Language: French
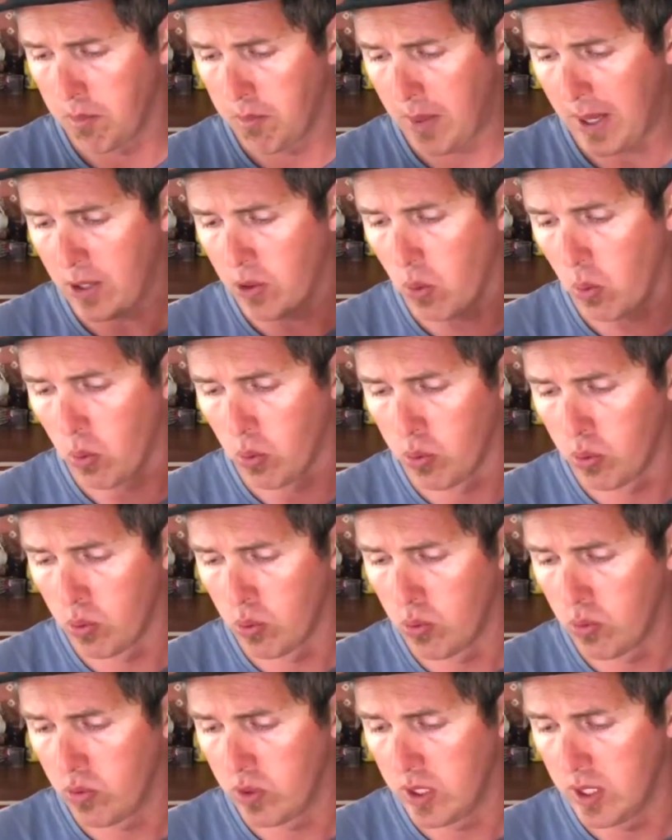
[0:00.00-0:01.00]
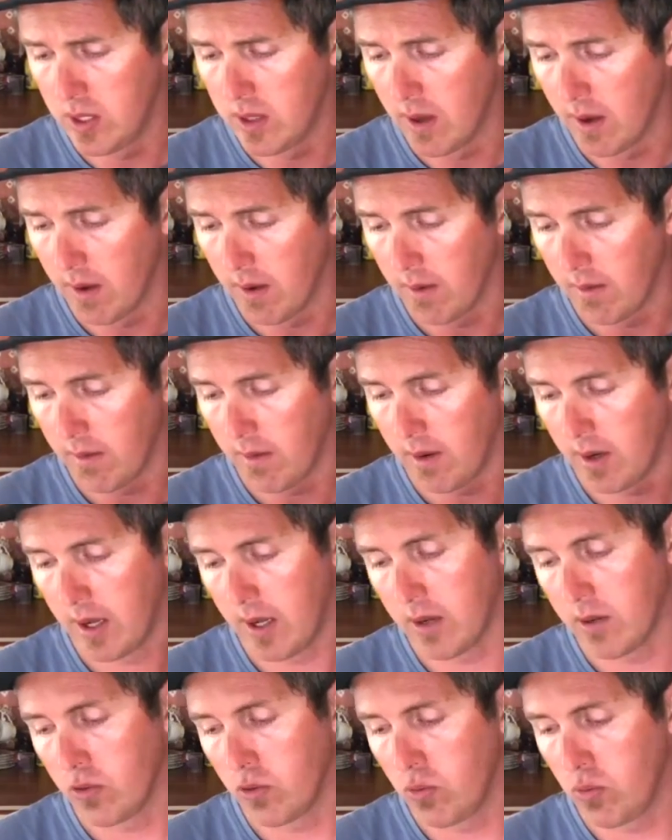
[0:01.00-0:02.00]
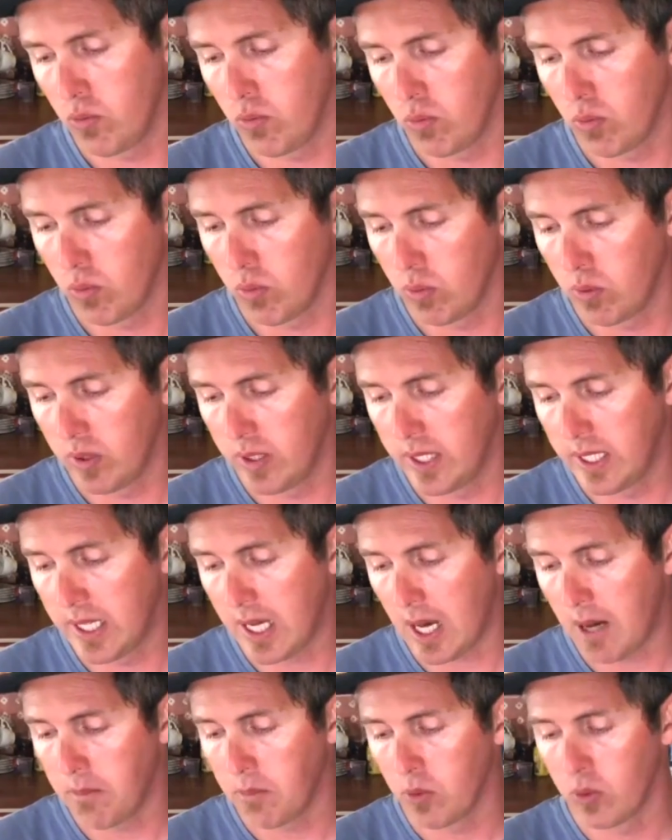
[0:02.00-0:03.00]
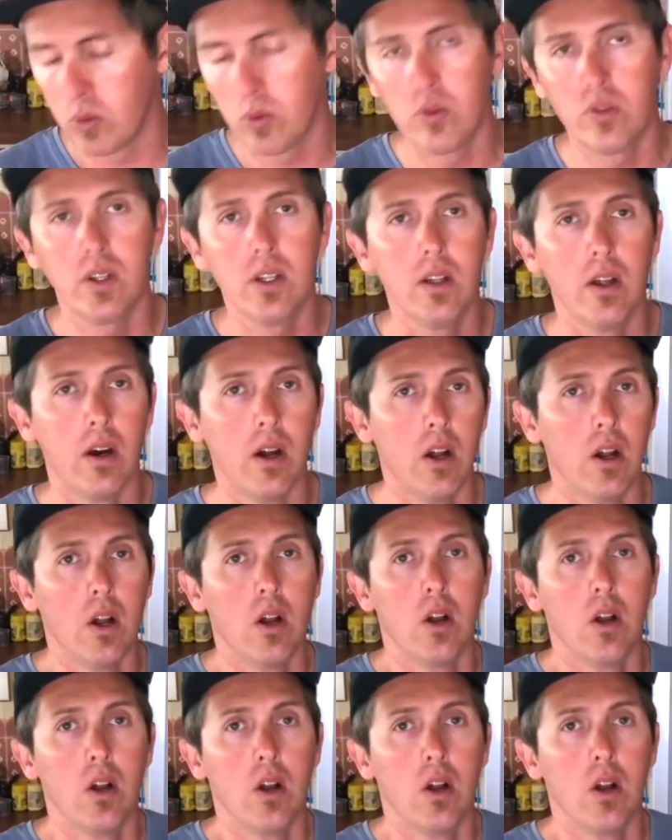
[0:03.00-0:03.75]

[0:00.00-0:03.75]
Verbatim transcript: pas trop de glucides, voilà, juste 10 grammes de glucides.